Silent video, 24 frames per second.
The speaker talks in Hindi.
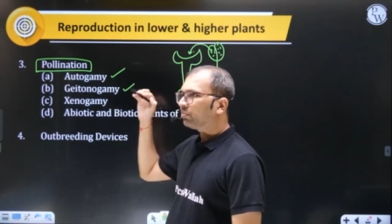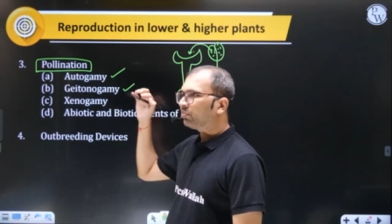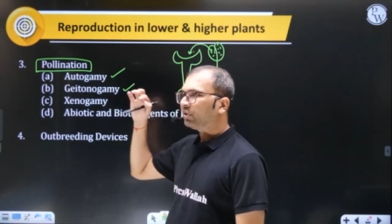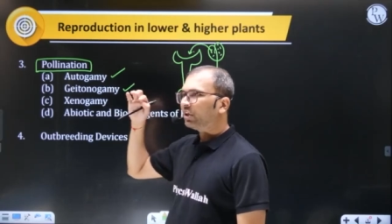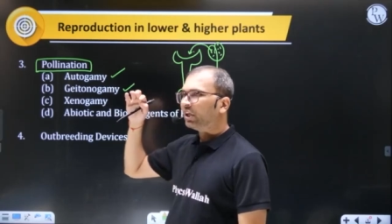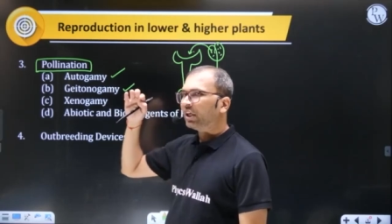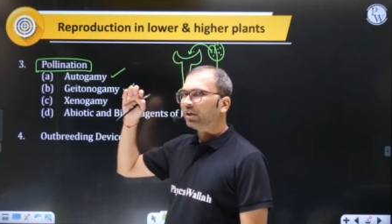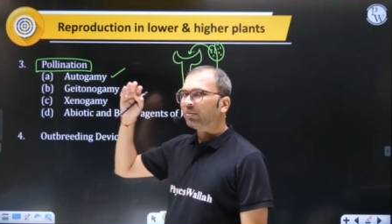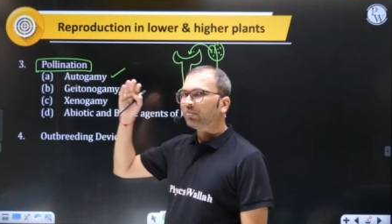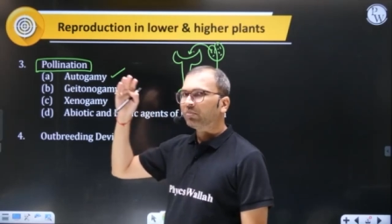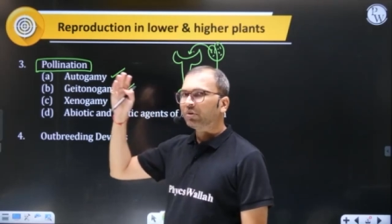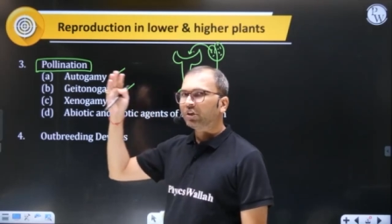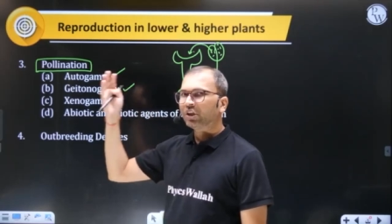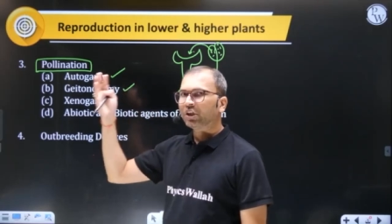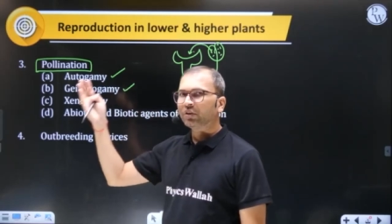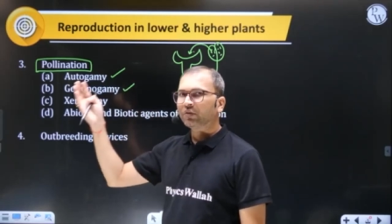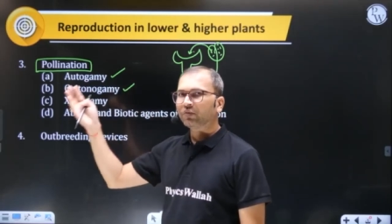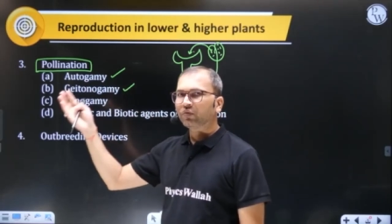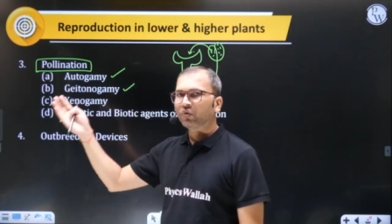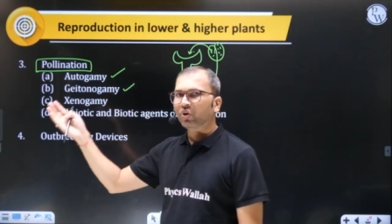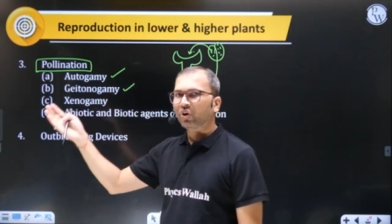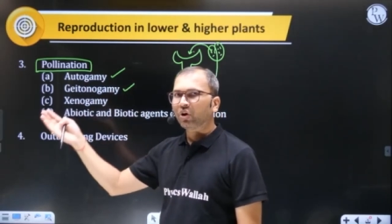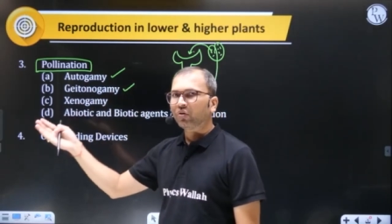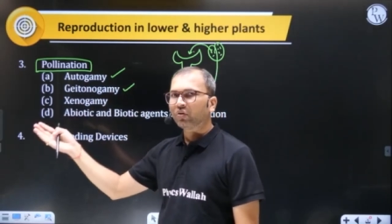नेबरिंग
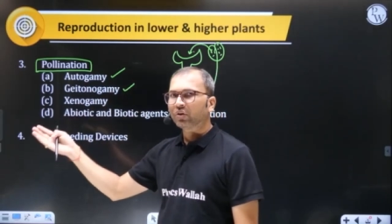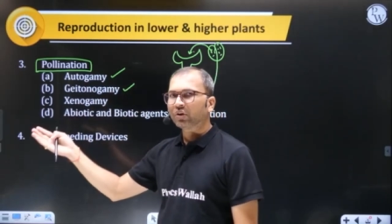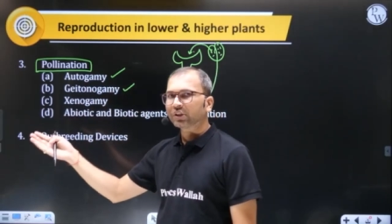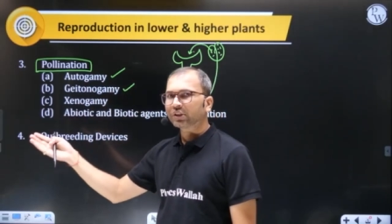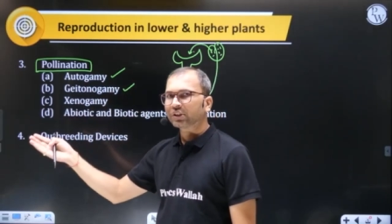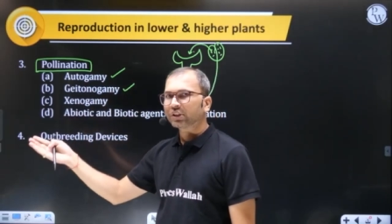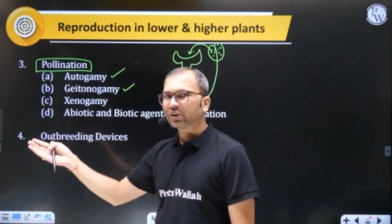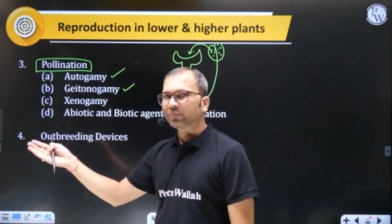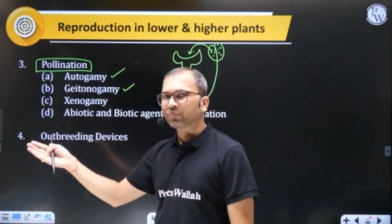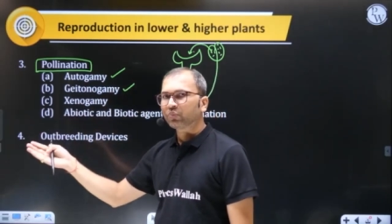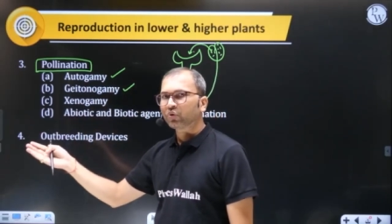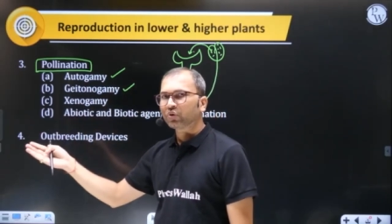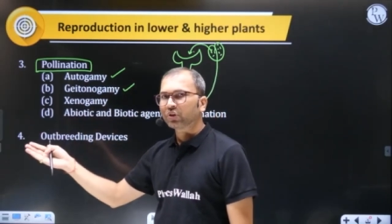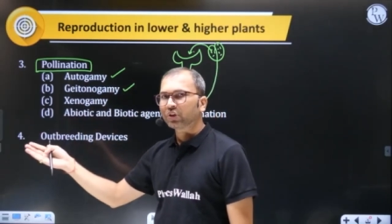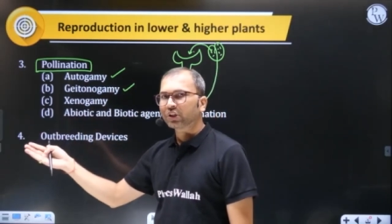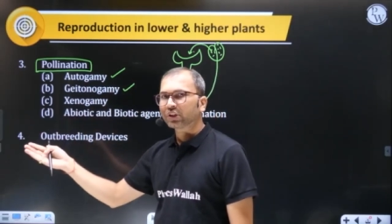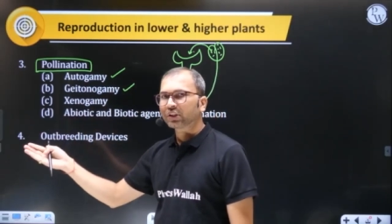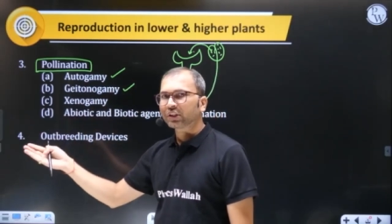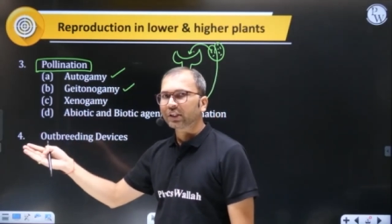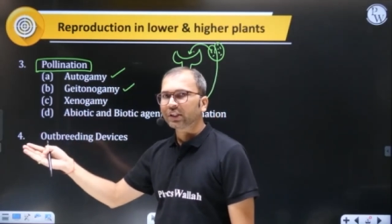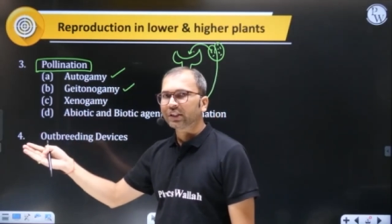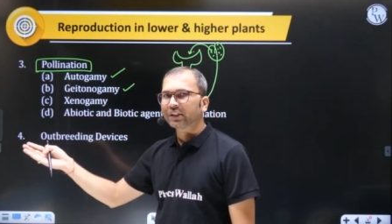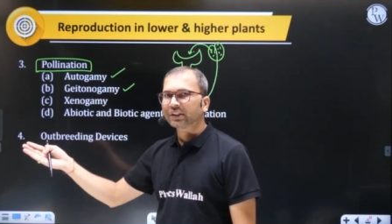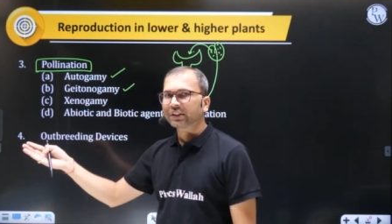फ्लावर से पोलन
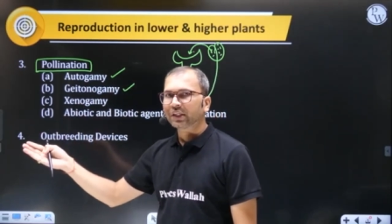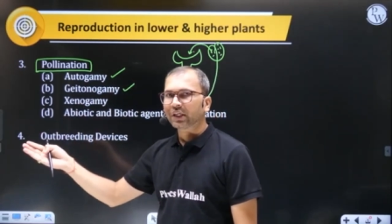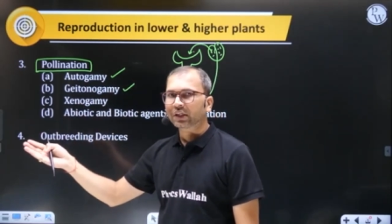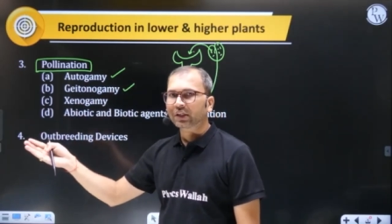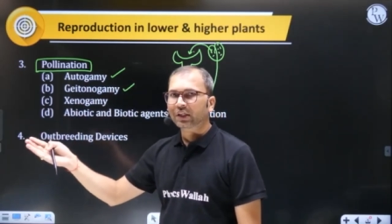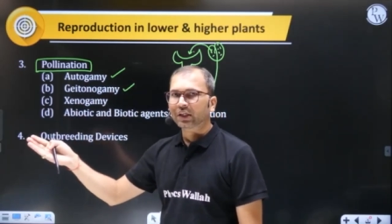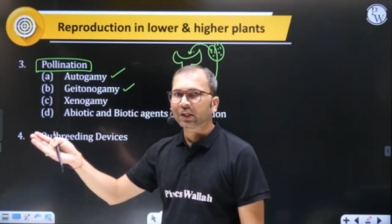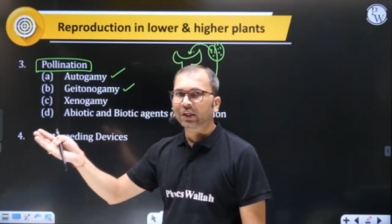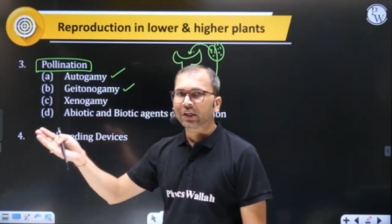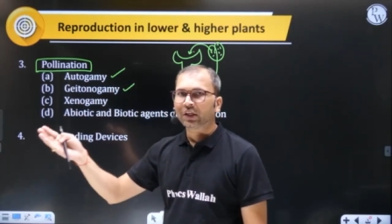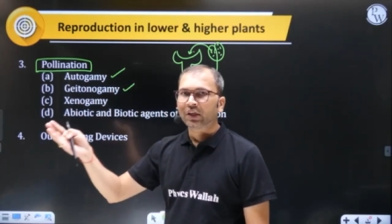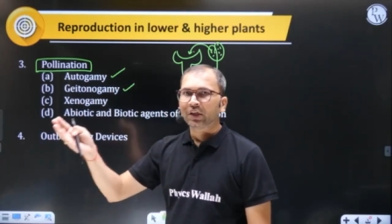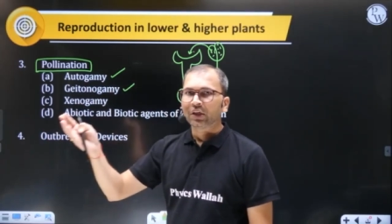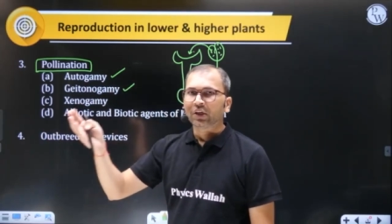ग्रेन्स आके